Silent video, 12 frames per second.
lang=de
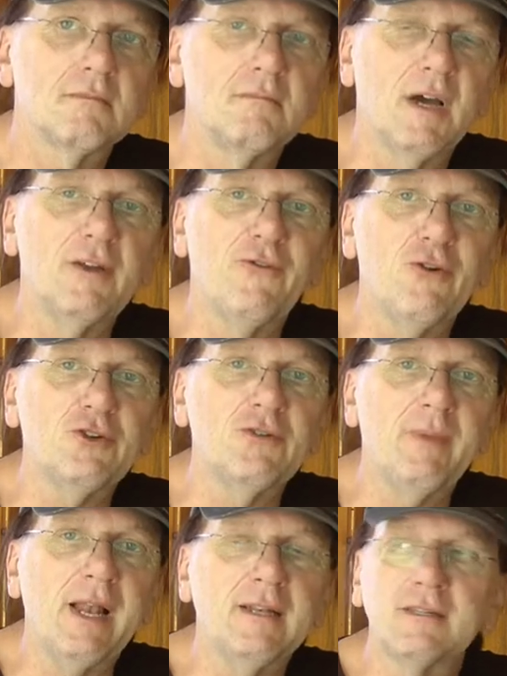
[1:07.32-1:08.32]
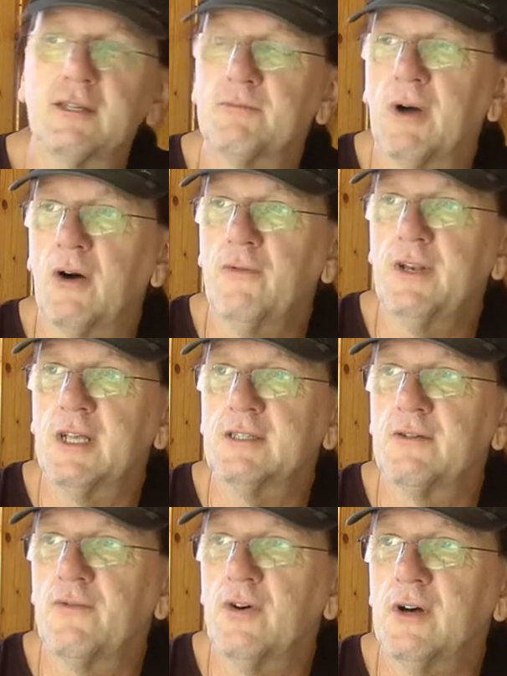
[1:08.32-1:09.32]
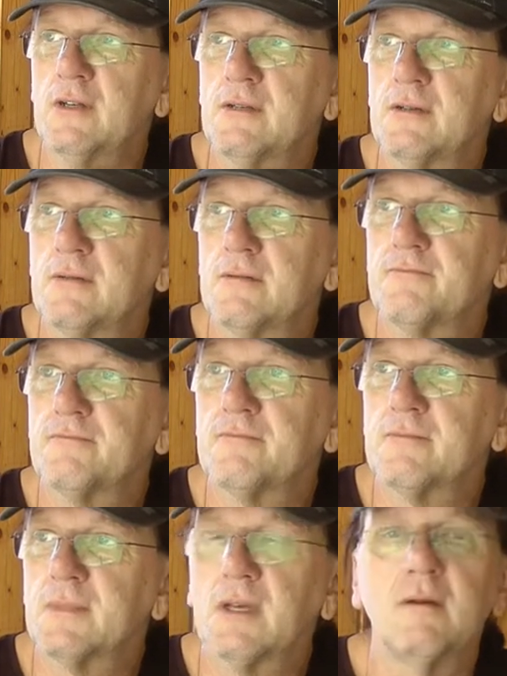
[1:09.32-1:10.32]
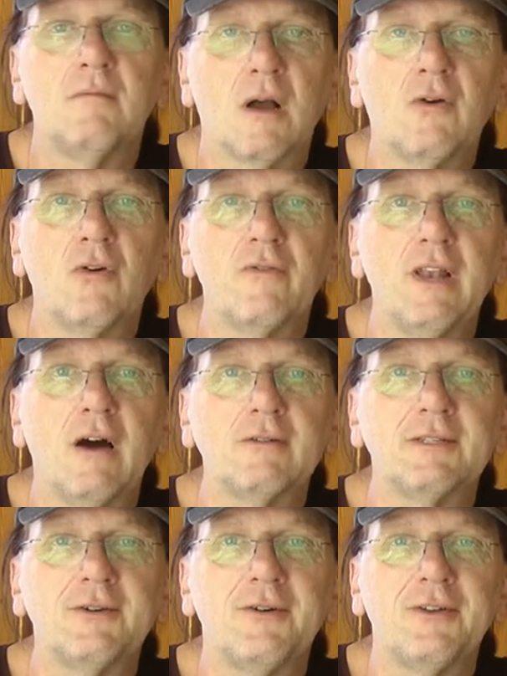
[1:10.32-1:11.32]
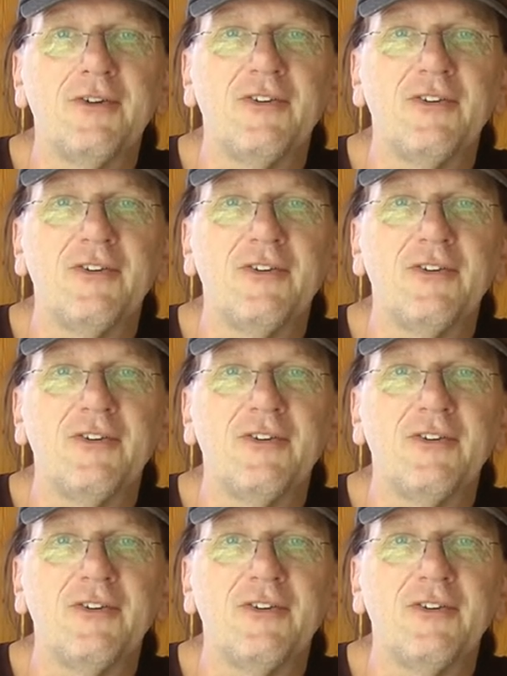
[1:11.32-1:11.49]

Meine Frösche melden sich mal auch wieder zu Wort. Mal gucken, wie laut sie heute